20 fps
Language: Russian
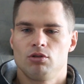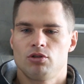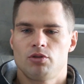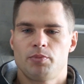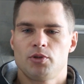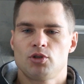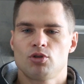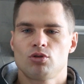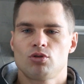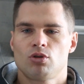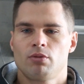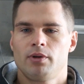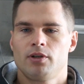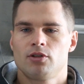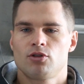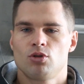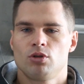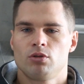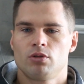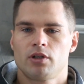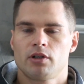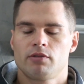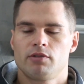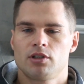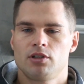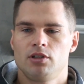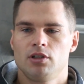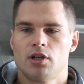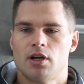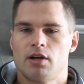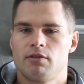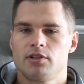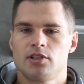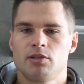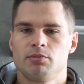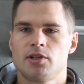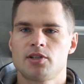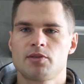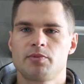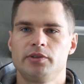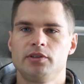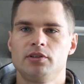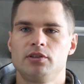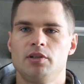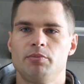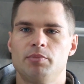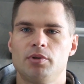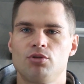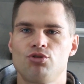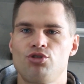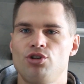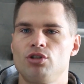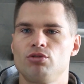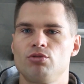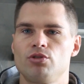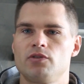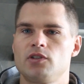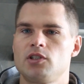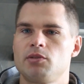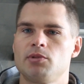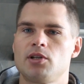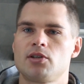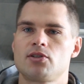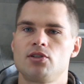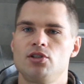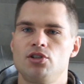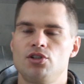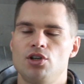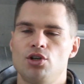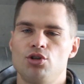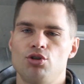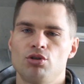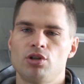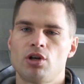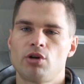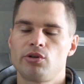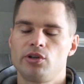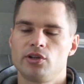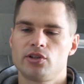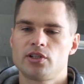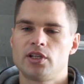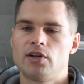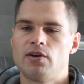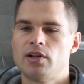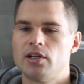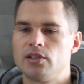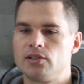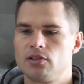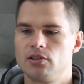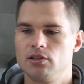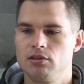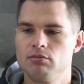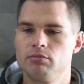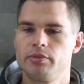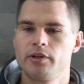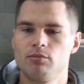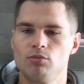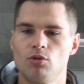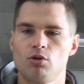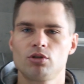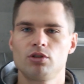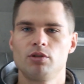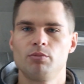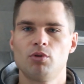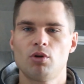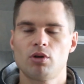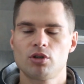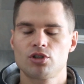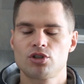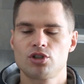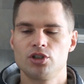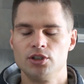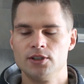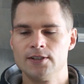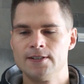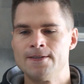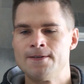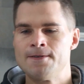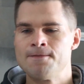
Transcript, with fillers: то есть 500 рублей стоила квартира, а 18,5 ты получал, то есть 18 тысяч еще на руки оставалось, ты им прям мог неплохо жить.